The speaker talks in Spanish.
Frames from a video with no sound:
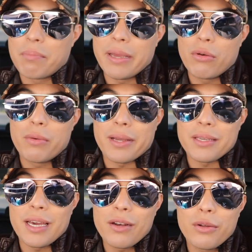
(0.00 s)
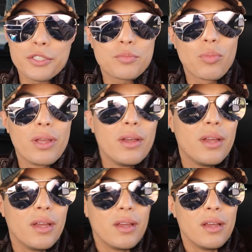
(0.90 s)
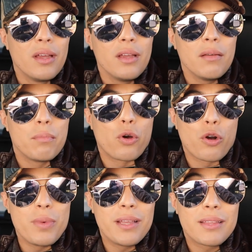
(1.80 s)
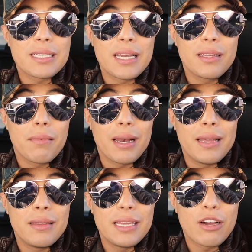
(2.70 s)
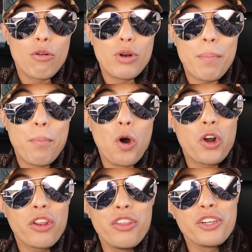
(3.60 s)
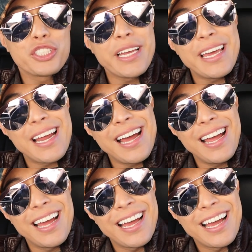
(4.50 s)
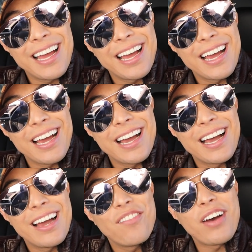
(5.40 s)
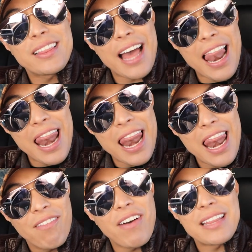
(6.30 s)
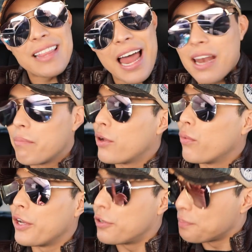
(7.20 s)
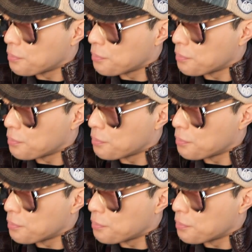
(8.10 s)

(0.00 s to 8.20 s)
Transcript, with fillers: pelo y bañarlos. Por mientras ahí anda Valentina como una pordiosera. Fatal, fatal. Pero bueno,